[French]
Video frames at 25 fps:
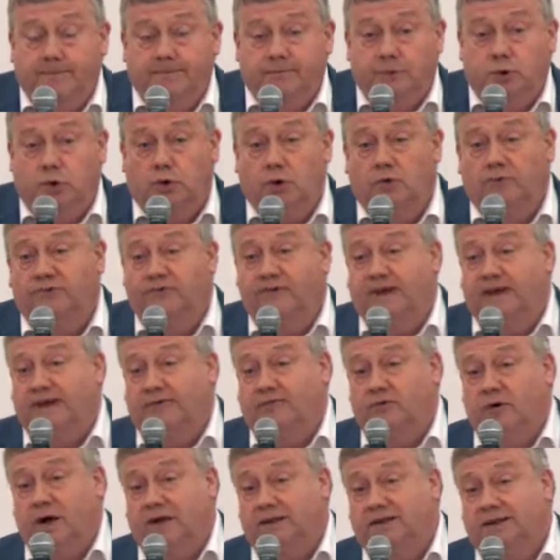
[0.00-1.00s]
Donc le fait
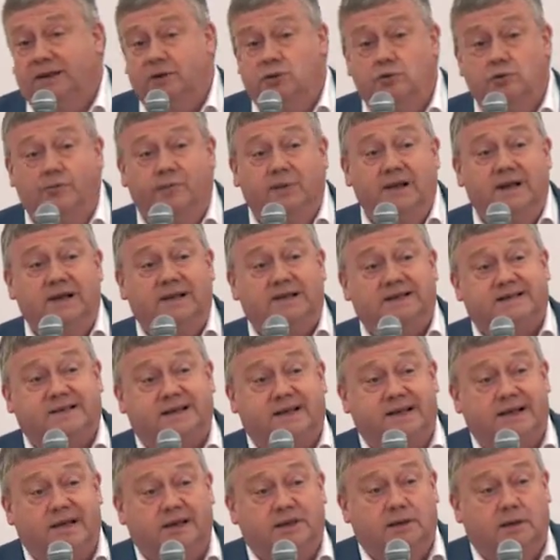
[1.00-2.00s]
d'avoir découplé les
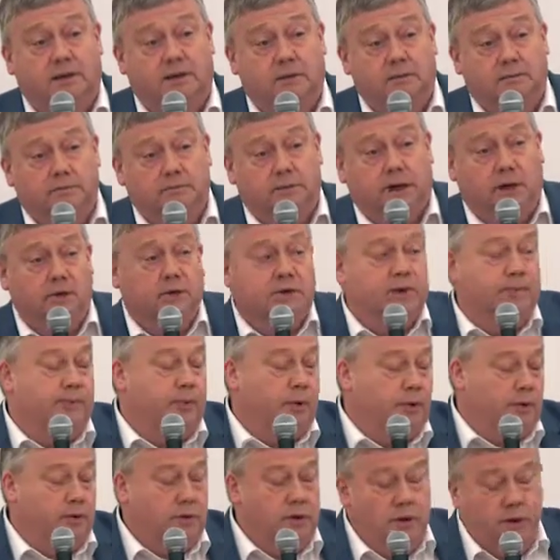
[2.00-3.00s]
aides à une
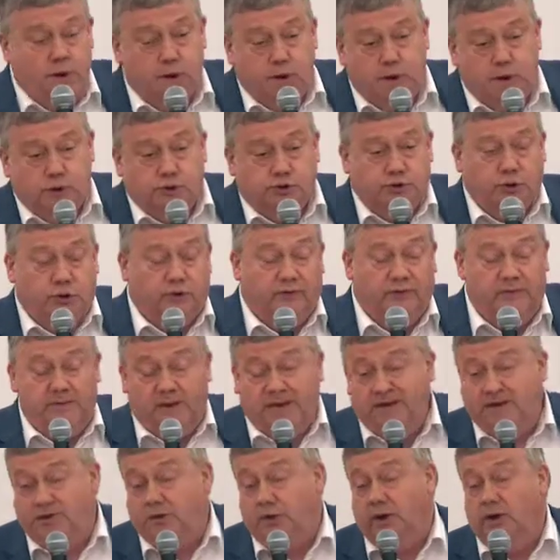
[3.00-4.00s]
époque, je ne refais pas
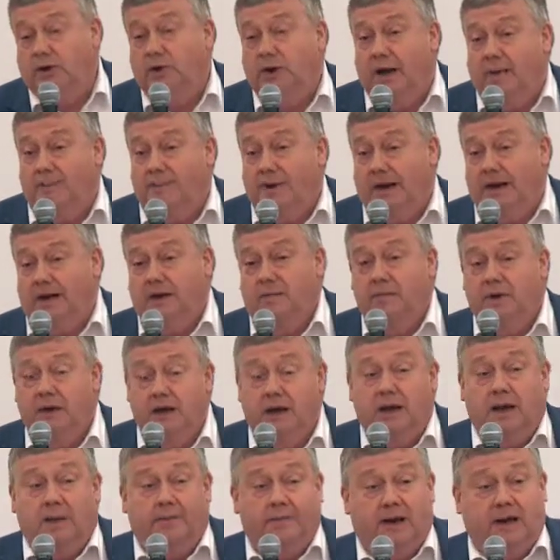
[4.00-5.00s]
l'historique de la PAC, mais
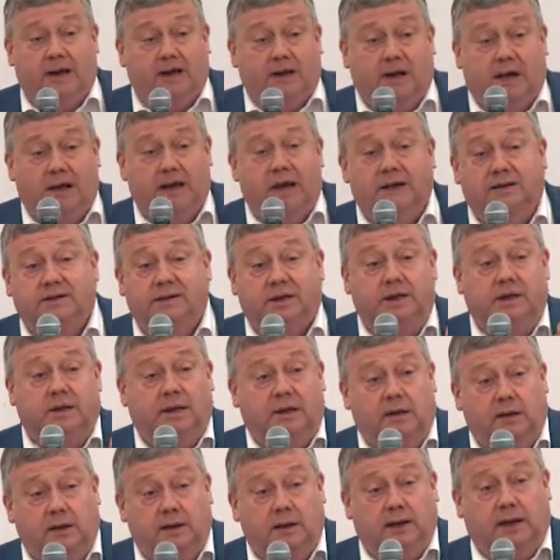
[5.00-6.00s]
la PAC aidait
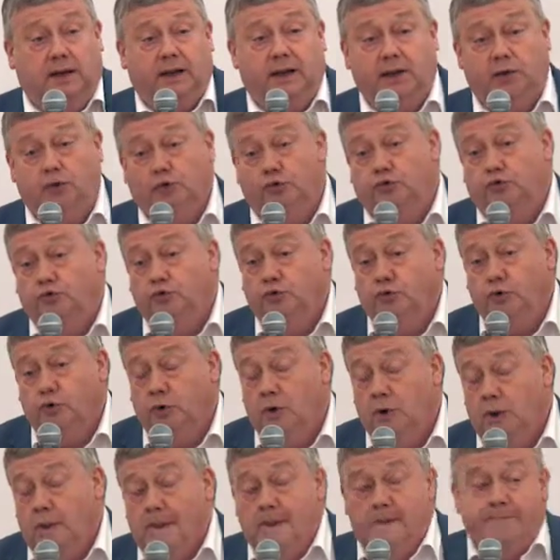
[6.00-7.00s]
l'agriculture
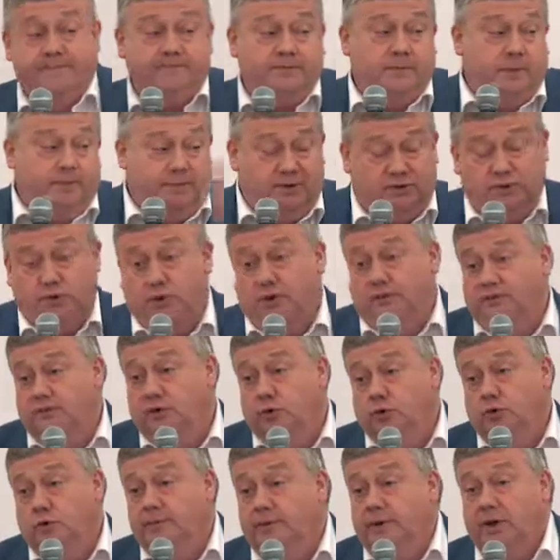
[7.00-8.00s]
parce qu'on a
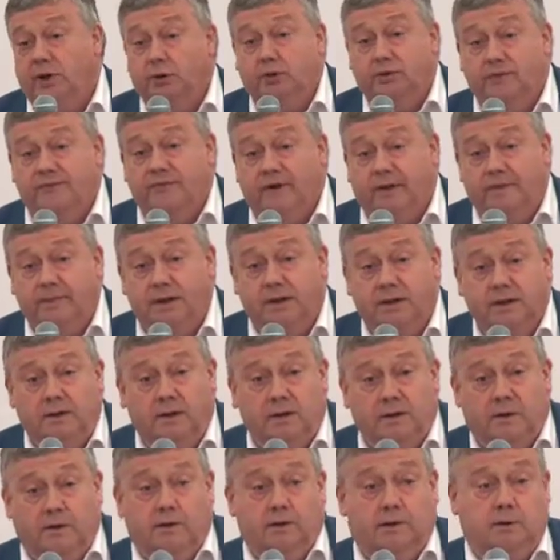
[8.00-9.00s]
vécu une période de
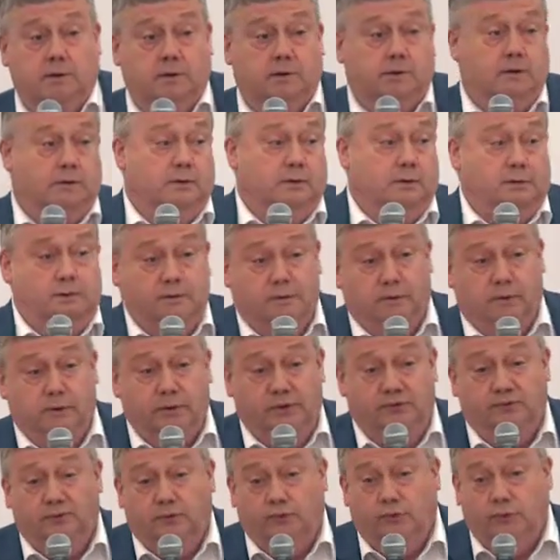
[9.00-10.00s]
famine euh, au
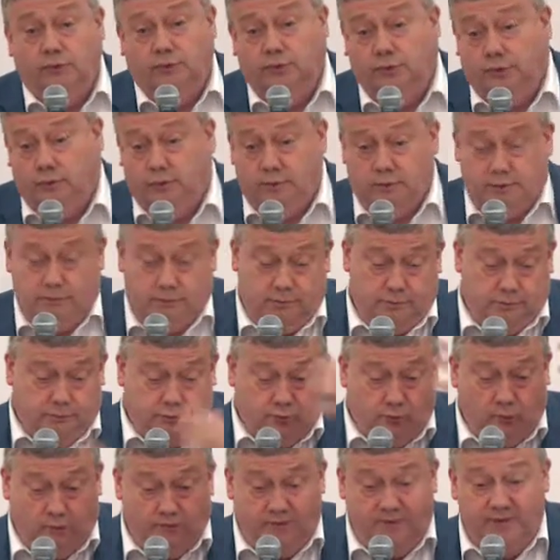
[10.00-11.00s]
niveau du
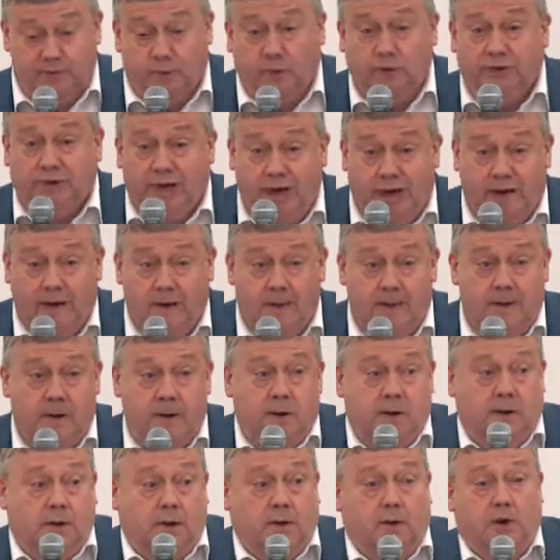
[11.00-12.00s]
conflit mondial.
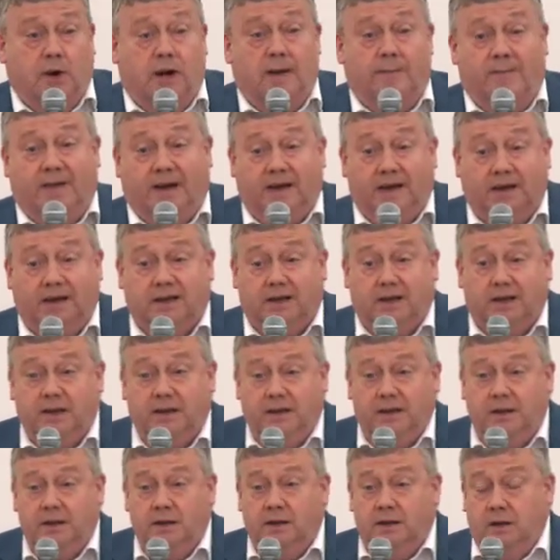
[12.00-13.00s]
Quand la PAC est
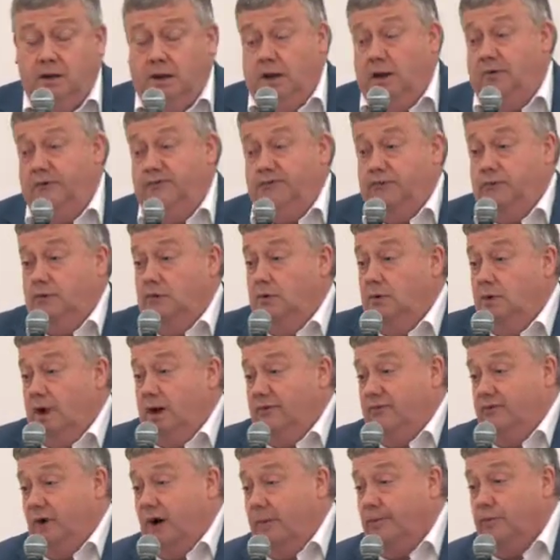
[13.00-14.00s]
créée, elle veut
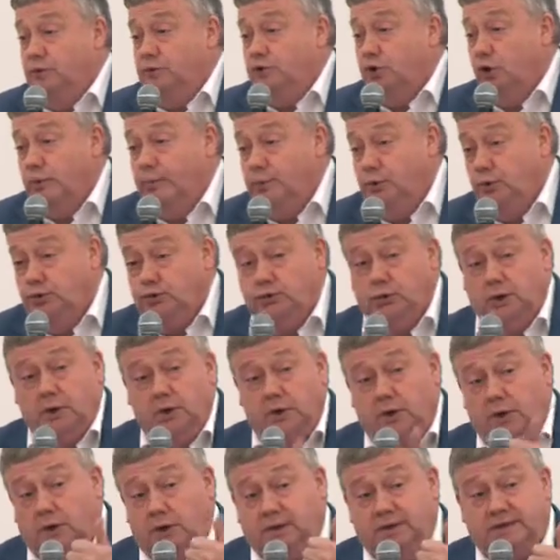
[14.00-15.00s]
avoir plusieurs buts.
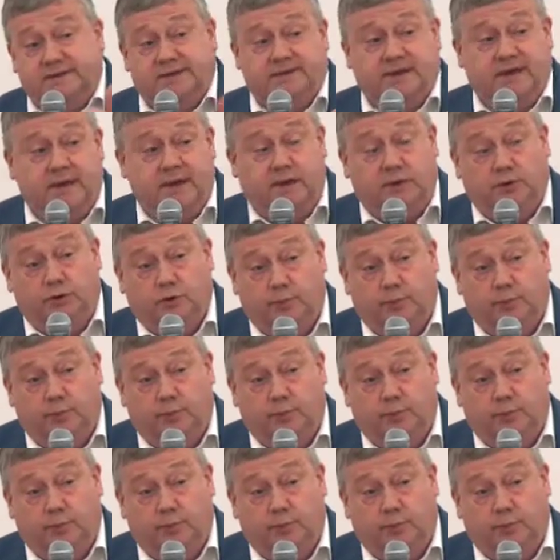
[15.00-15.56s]
C'est de